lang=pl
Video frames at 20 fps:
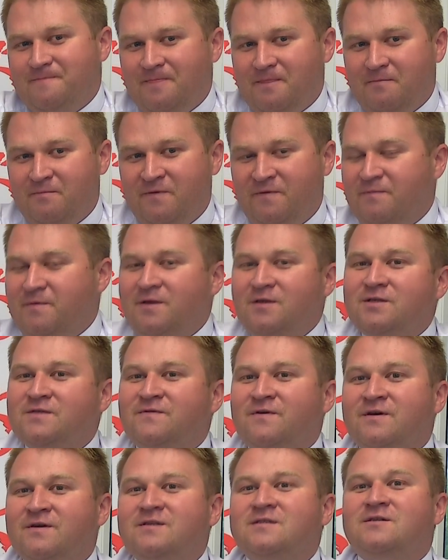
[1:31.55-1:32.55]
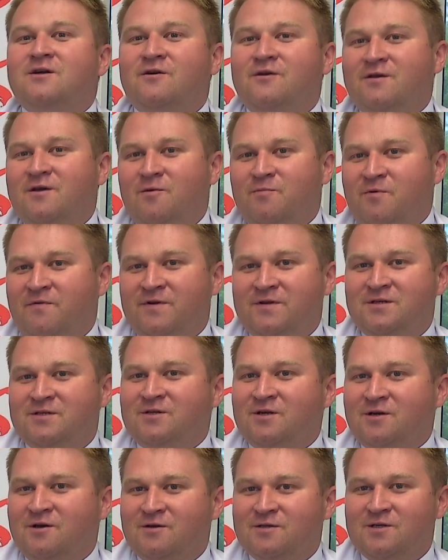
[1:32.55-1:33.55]
by wymienić swoje historie, opowiedzieć
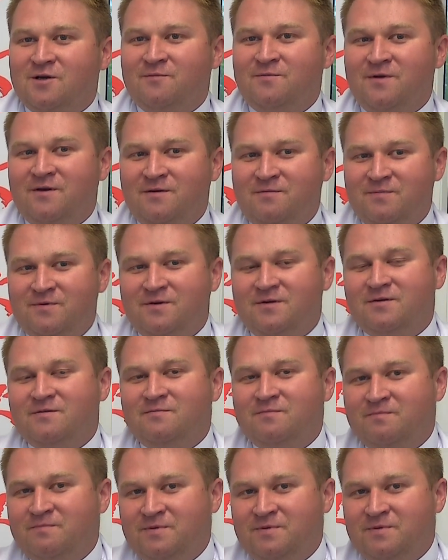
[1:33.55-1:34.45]
trochę o sobie i by,